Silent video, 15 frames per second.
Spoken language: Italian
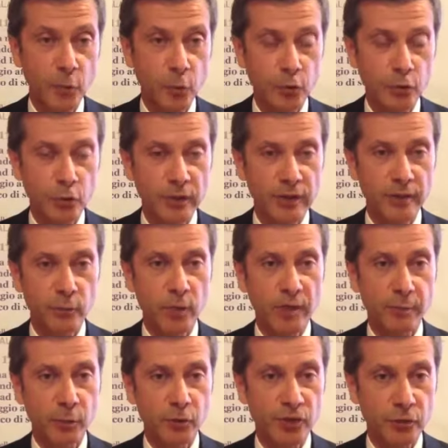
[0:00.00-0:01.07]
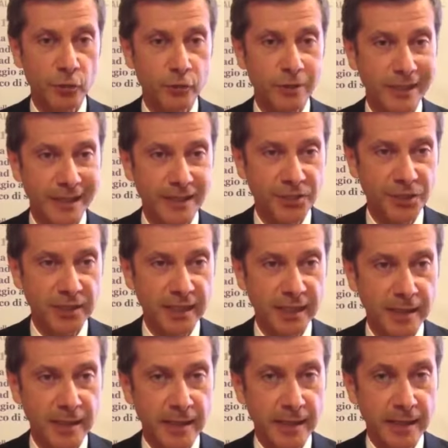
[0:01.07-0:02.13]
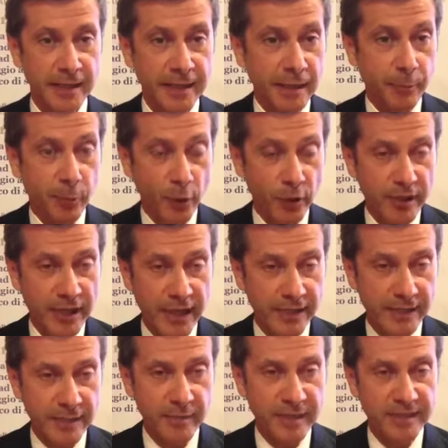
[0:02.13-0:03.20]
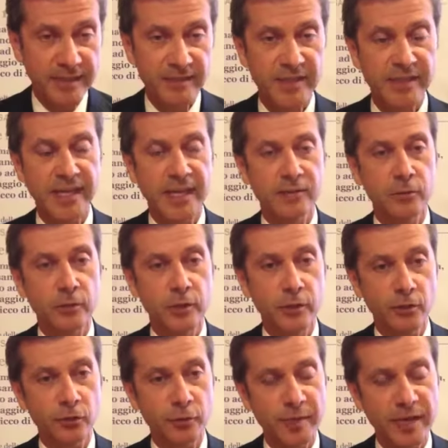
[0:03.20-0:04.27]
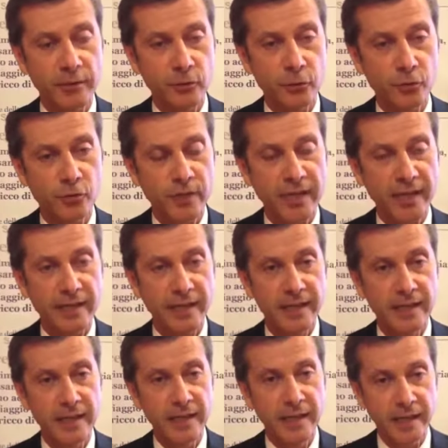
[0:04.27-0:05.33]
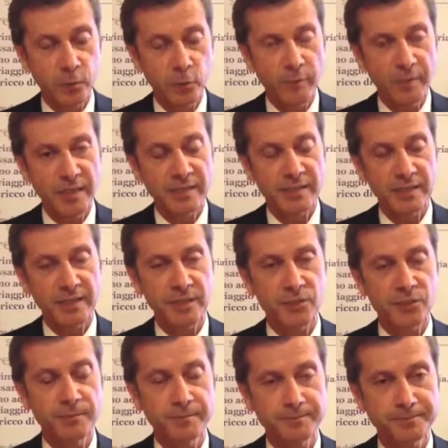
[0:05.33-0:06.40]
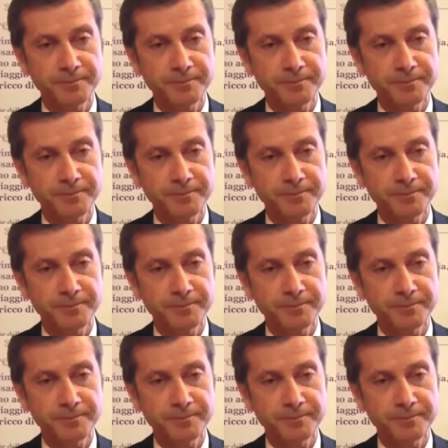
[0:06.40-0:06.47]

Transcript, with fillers: molto in quel progetto di crescita che poi è anche ben disegnato nel nostro piano industriale al 2016.